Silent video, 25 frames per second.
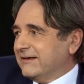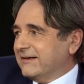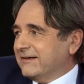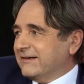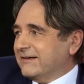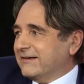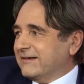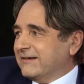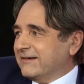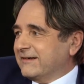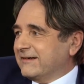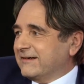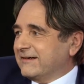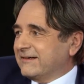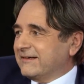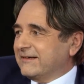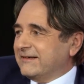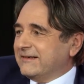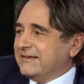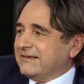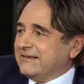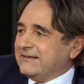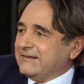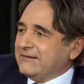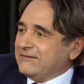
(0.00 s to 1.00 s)
Y,
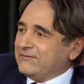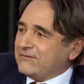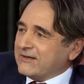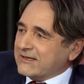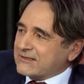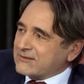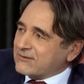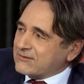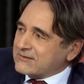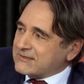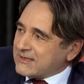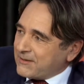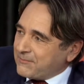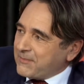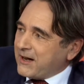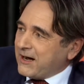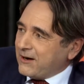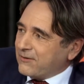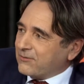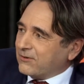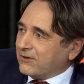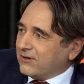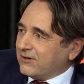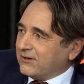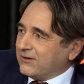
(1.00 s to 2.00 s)
i wiedzą za
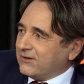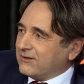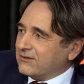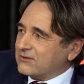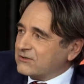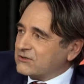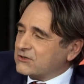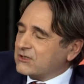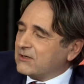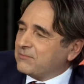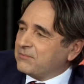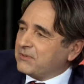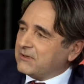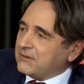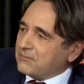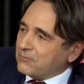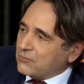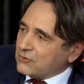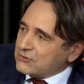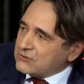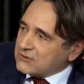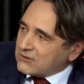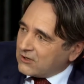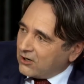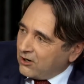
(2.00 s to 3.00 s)
mało, żeby
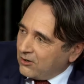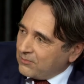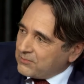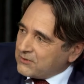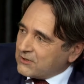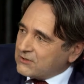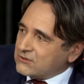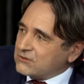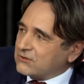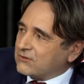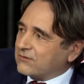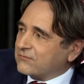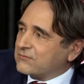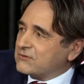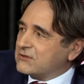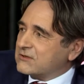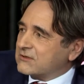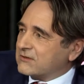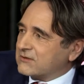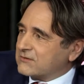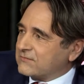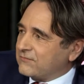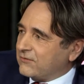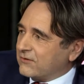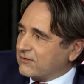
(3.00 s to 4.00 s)
móc objąć to
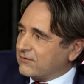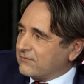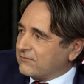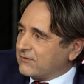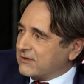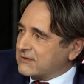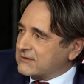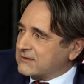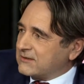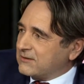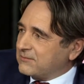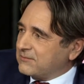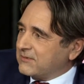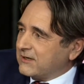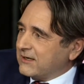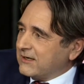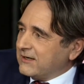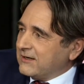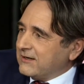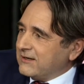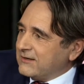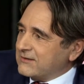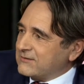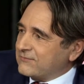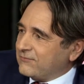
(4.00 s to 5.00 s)
wszystko swoim własnym,
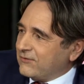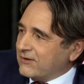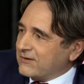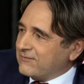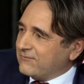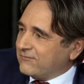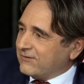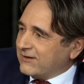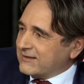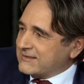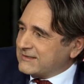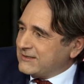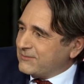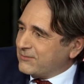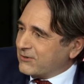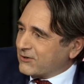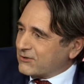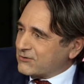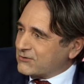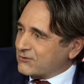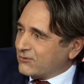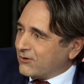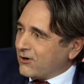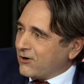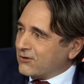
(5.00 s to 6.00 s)
y, swoim własnym
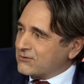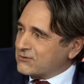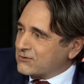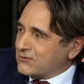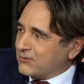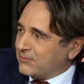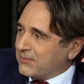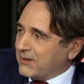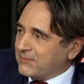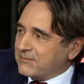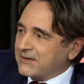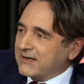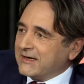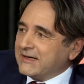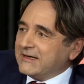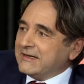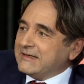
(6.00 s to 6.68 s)
rozumem.